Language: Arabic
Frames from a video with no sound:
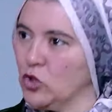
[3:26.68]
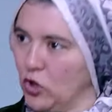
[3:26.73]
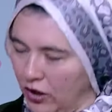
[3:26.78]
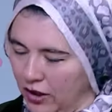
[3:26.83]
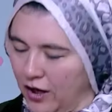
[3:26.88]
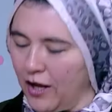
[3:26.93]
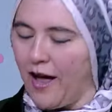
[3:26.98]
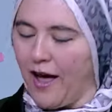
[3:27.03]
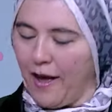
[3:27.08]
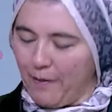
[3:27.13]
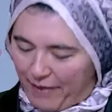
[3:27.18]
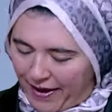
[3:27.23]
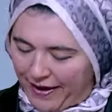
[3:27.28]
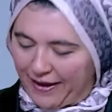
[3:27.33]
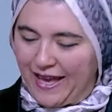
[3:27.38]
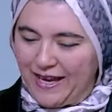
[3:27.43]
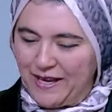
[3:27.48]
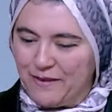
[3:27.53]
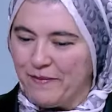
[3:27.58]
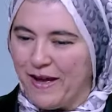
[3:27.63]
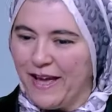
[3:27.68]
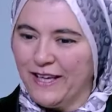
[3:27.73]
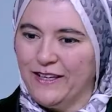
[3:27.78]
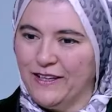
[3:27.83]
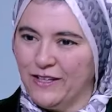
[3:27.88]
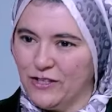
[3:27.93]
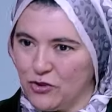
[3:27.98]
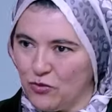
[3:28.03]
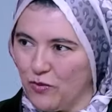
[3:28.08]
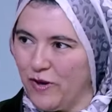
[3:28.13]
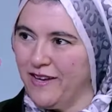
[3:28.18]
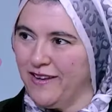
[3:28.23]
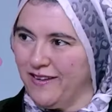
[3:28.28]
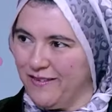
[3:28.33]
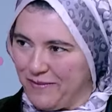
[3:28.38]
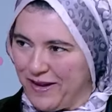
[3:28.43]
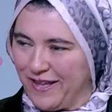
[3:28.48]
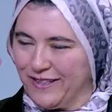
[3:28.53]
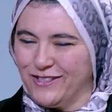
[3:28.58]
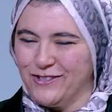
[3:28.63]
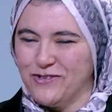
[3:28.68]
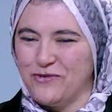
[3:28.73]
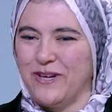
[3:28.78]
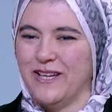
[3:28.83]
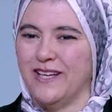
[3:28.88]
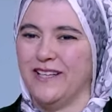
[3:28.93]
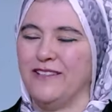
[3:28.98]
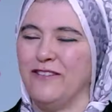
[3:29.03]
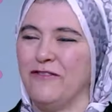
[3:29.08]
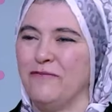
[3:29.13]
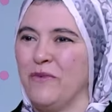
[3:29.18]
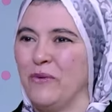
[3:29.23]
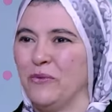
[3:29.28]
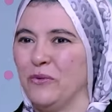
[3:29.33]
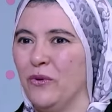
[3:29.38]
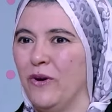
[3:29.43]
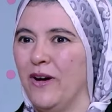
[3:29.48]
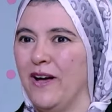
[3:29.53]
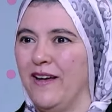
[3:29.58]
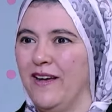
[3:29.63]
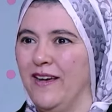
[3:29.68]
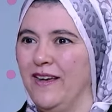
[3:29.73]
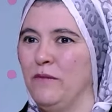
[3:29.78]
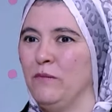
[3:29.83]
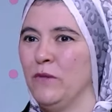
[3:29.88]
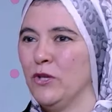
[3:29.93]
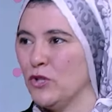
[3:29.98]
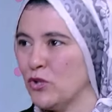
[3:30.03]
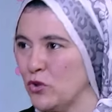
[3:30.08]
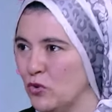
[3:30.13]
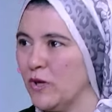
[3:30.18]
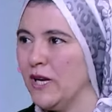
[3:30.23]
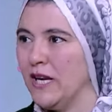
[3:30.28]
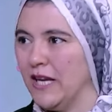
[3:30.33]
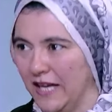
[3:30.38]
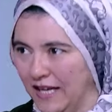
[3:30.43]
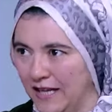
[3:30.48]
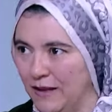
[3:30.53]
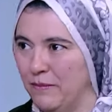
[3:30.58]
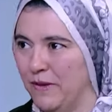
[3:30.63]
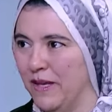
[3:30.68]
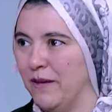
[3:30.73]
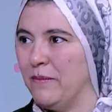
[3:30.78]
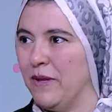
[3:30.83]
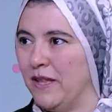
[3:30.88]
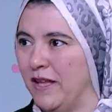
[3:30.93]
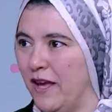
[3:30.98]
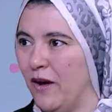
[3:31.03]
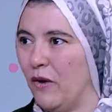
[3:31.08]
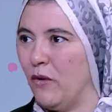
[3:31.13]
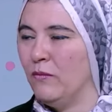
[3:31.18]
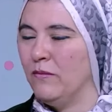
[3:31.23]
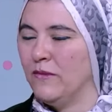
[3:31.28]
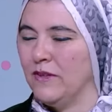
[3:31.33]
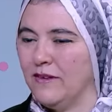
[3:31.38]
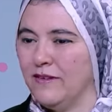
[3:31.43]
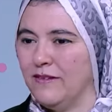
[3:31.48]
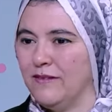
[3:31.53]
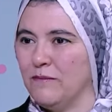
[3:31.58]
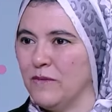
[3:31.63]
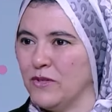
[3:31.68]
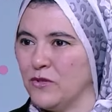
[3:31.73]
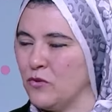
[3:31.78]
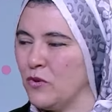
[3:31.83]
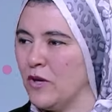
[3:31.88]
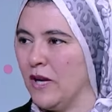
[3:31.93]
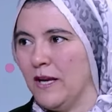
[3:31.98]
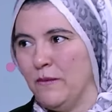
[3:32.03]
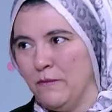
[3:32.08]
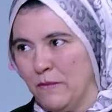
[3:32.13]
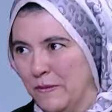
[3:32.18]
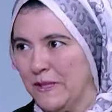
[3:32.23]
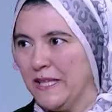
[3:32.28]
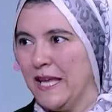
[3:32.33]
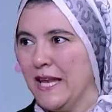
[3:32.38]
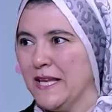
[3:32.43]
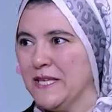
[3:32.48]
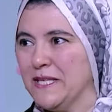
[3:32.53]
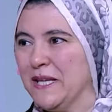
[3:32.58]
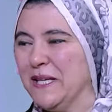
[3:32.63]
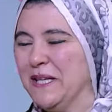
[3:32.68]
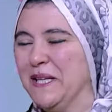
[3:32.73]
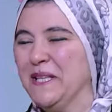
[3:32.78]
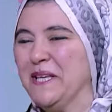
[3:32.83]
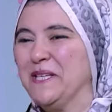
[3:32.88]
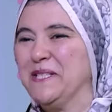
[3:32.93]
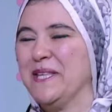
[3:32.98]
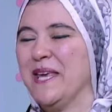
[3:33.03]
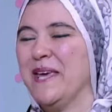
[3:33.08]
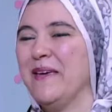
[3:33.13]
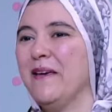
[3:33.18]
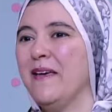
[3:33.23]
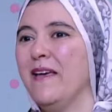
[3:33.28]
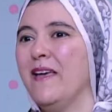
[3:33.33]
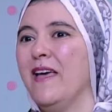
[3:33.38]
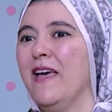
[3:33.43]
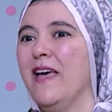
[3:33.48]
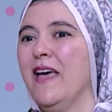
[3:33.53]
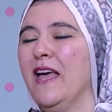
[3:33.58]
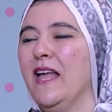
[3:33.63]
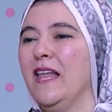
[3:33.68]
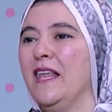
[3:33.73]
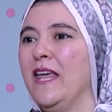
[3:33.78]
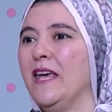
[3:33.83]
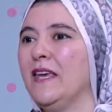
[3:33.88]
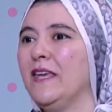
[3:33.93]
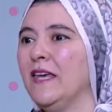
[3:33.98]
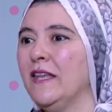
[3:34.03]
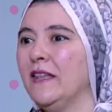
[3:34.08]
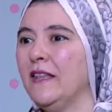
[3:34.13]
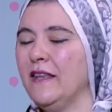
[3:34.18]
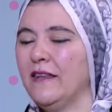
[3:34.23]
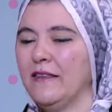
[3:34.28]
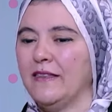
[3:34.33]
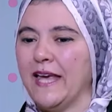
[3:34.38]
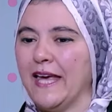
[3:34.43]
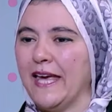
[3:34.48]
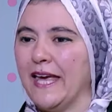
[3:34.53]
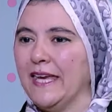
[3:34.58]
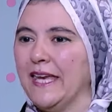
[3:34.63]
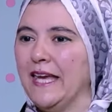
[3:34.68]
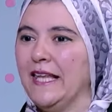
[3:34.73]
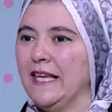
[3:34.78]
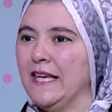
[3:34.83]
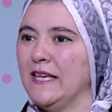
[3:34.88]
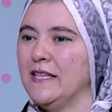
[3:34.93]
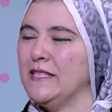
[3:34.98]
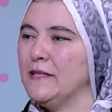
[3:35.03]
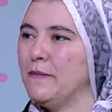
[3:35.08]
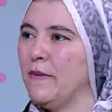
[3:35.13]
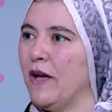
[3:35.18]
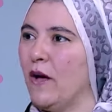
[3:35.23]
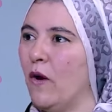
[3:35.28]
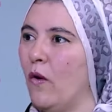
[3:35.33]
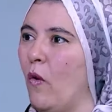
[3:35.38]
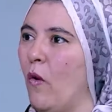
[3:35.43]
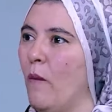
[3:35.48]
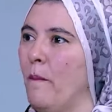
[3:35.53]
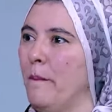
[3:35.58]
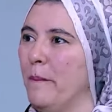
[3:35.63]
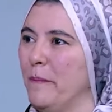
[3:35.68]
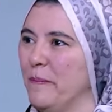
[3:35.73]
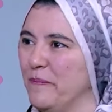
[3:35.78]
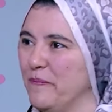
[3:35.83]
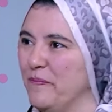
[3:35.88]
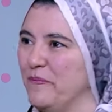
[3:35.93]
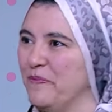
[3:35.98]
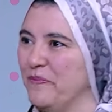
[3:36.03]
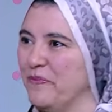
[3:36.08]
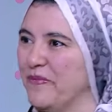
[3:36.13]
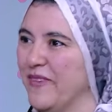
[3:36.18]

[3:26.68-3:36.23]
الله هبقى اتكلم معاكي شويه بعد شويه كده في موضوع المنظور العلمي بتاعه من منظور علمي من ميتا هيلث انا درساه اه لكن تخيلي انت بقى انا اسف بدون اقطع كلام آه.